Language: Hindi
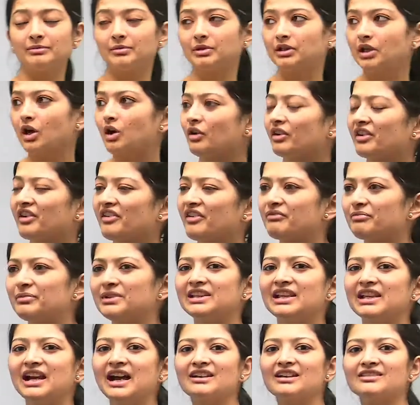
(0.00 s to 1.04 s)
बताओ गिव मी
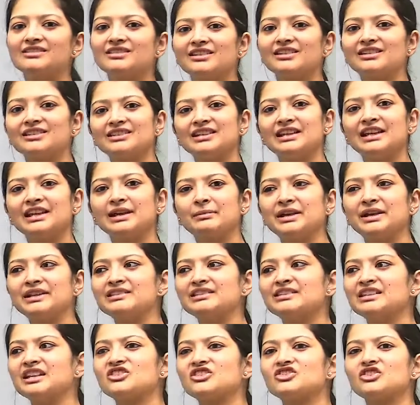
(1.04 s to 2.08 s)
द आंसर इन द
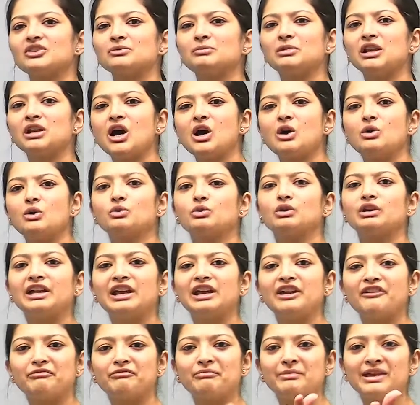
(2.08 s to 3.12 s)
कमेंट सेक्शन बिलो
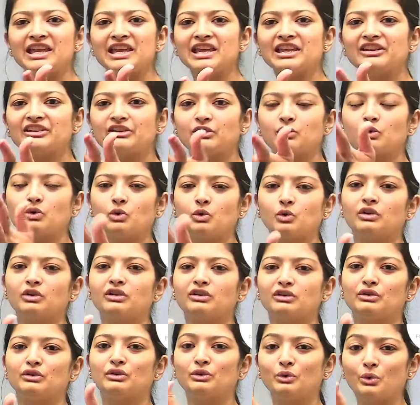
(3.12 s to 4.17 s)
गिव मी
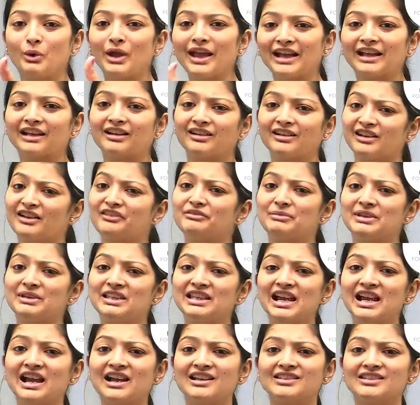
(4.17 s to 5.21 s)
क्विक गिव मी
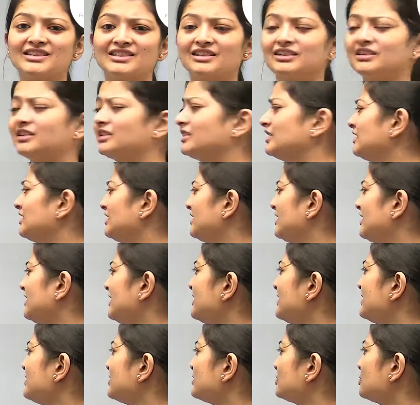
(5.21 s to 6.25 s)
द आंसर
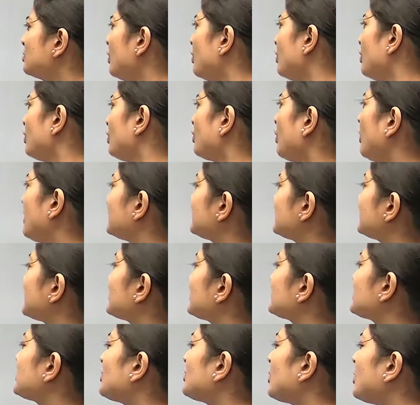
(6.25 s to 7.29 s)
सो कौन सा
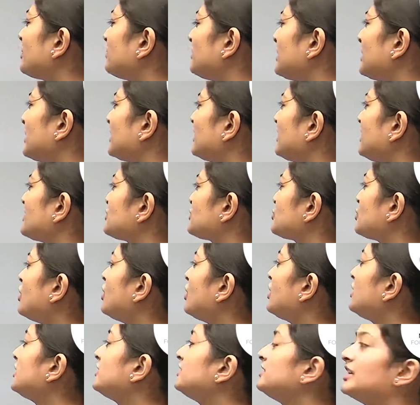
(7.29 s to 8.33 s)
ऐसा नॉन मेटल है जो
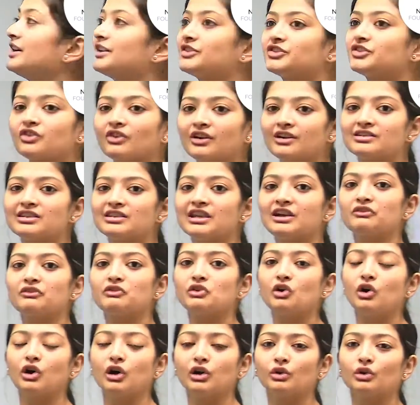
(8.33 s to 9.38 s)
लस्ट्रस है वी
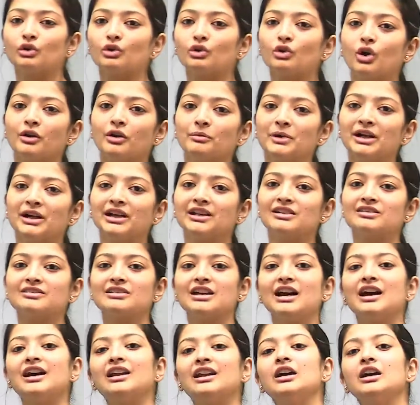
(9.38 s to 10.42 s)
ऑल नो नॉन मेटल्स
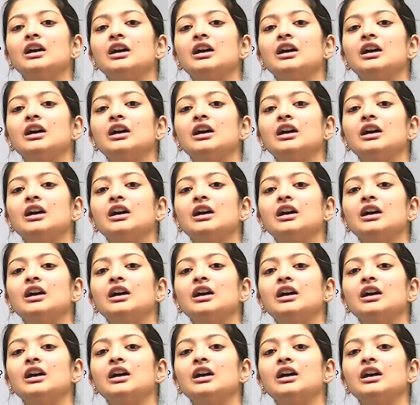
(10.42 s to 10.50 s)
आर